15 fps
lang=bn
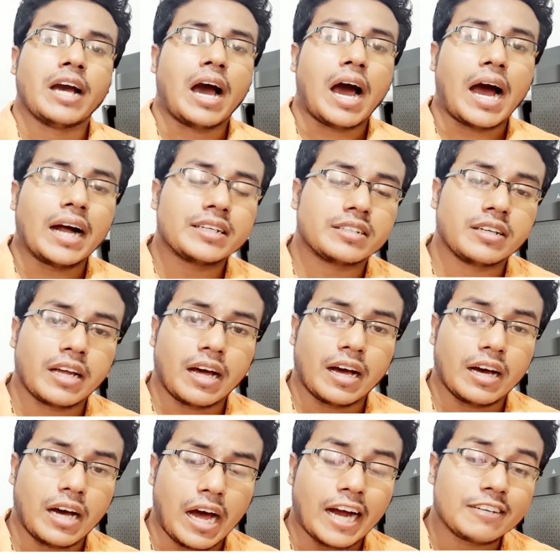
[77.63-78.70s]
হার্ট
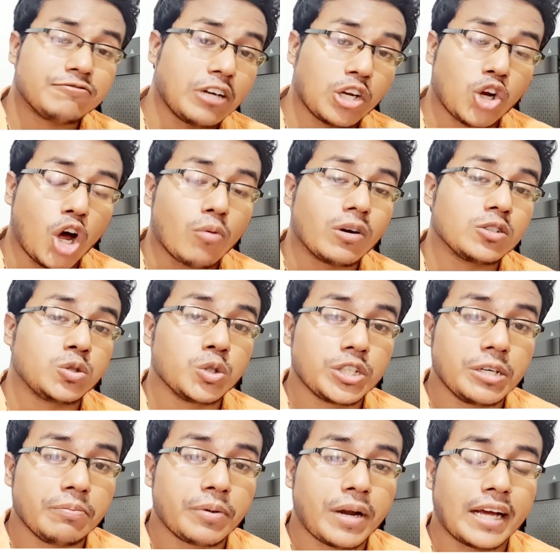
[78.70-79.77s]
হার্ট ফেলের হবার
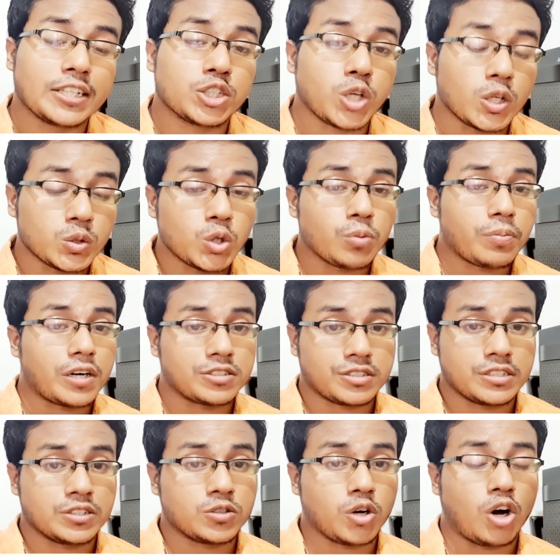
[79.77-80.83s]
ঝুঁকি প্রায় সতেরো
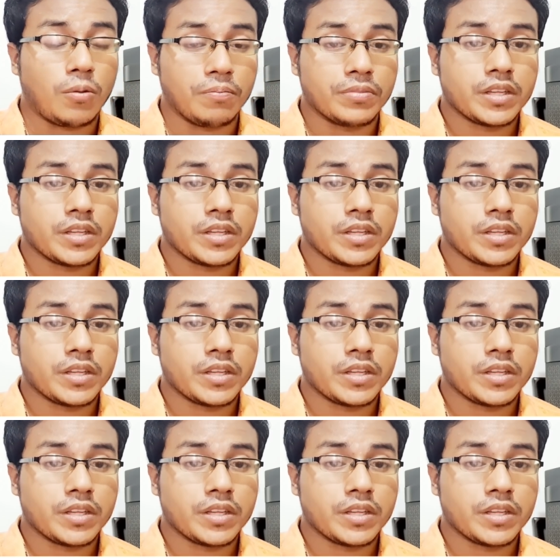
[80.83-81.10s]
পার্সেন্ট কম